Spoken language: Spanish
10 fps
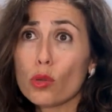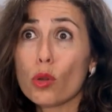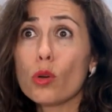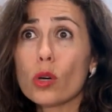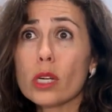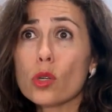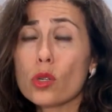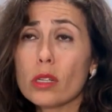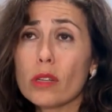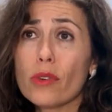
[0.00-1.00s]
con todo lo que
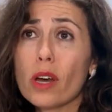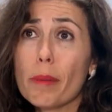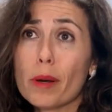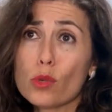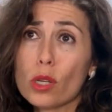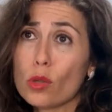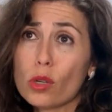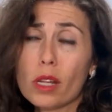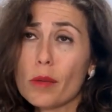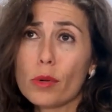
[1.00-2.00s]
eso significa para un
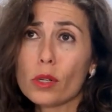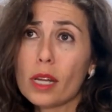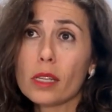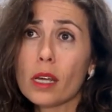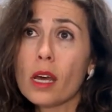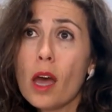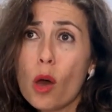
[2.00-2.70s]
sector tan importante